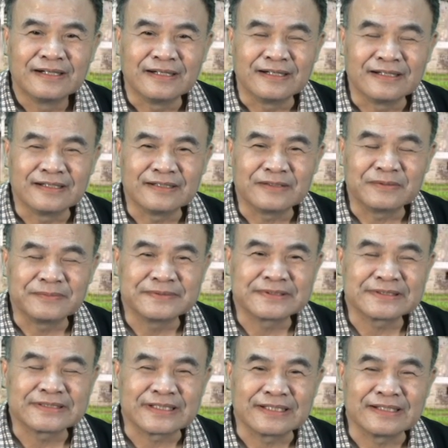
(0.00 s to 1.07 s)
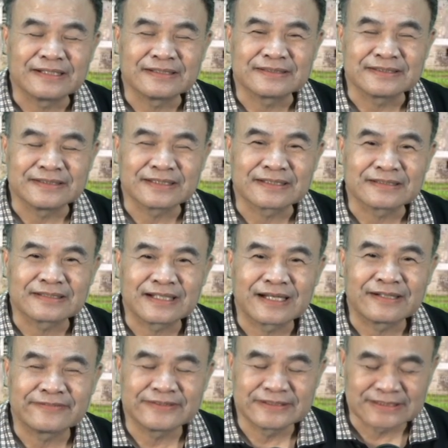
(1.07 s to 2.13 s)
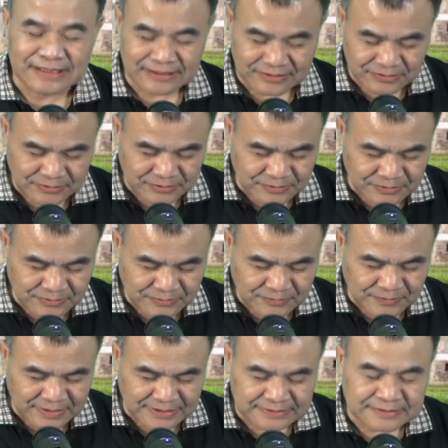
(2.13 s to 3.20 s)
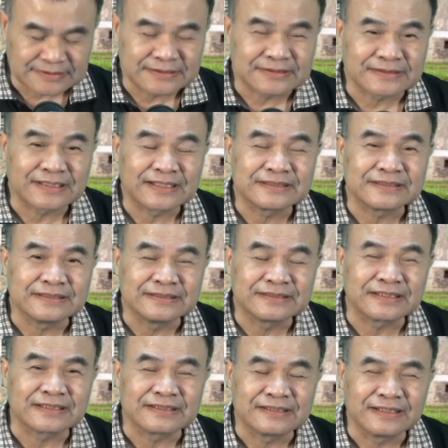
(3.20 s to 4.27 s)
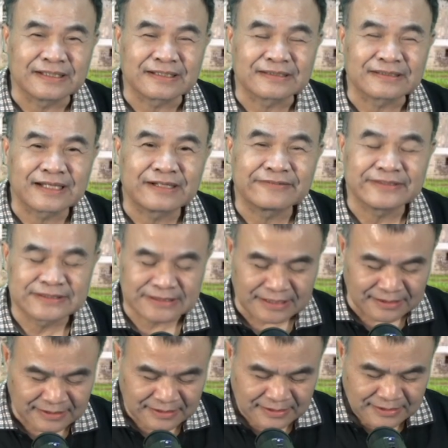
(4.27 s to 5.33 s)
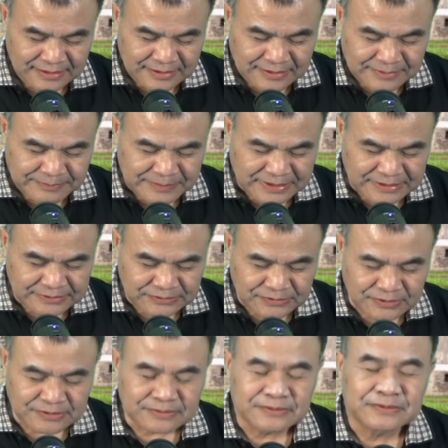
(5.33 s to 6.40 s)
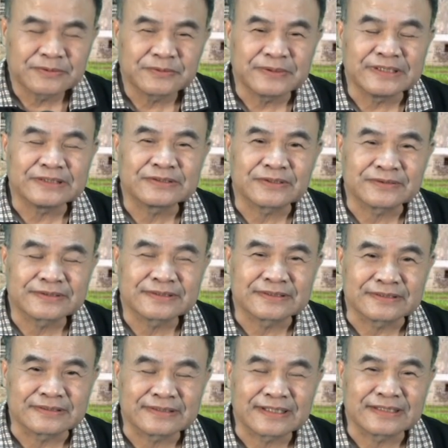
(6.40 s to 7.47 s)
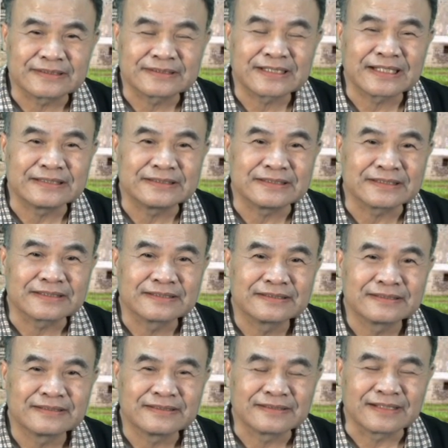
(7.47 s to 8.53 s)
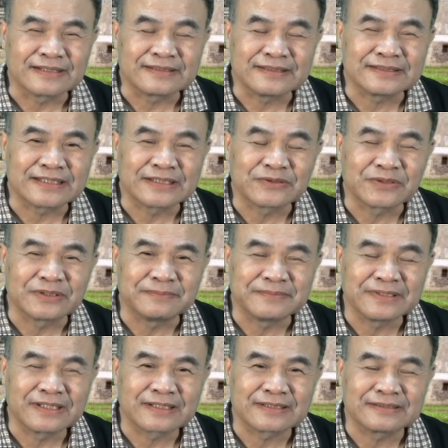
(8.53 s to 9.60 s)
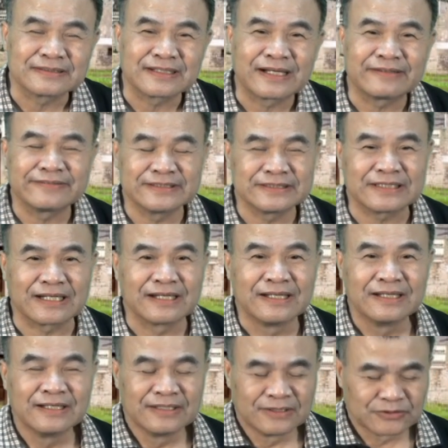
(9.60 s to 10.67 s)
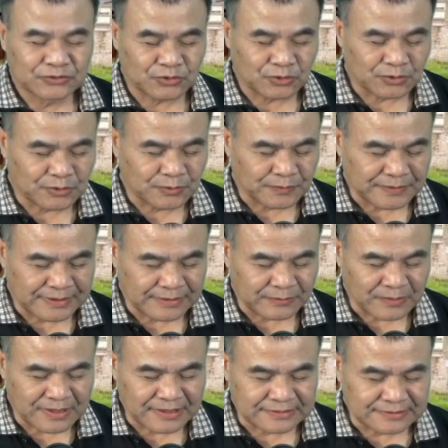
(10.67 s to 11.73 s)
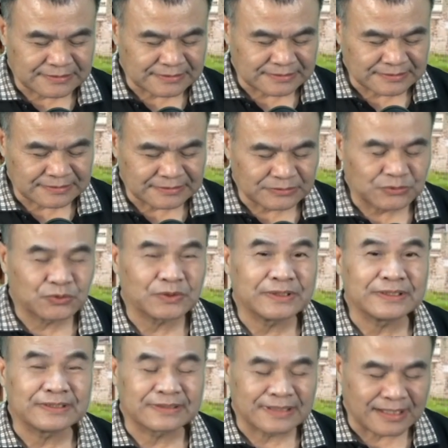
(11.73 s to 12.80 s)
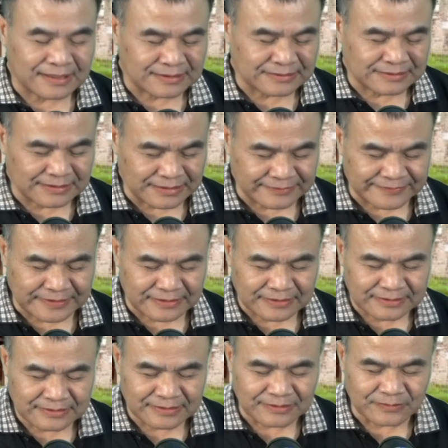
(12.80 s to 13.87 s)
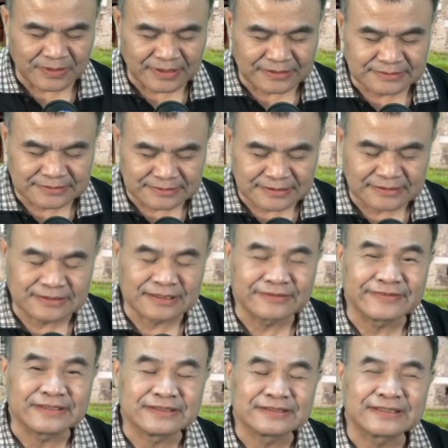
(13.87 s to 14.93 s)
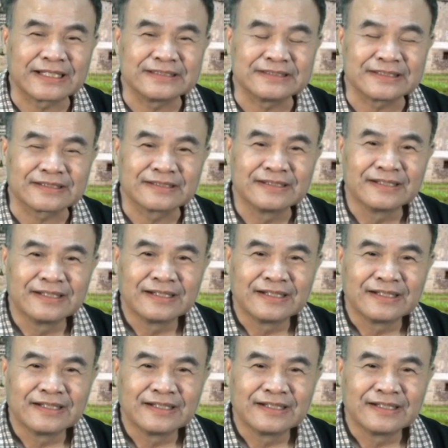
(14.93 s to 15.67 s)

呃，我们之前呢，曾经跟大家分享后王安石时代新政，也跟大家分享北宋徽宗时代的蔡京。那第三段我们要跟大家分享，作为王安石最大的铁粉，呃，王安石的铁粉蔡京。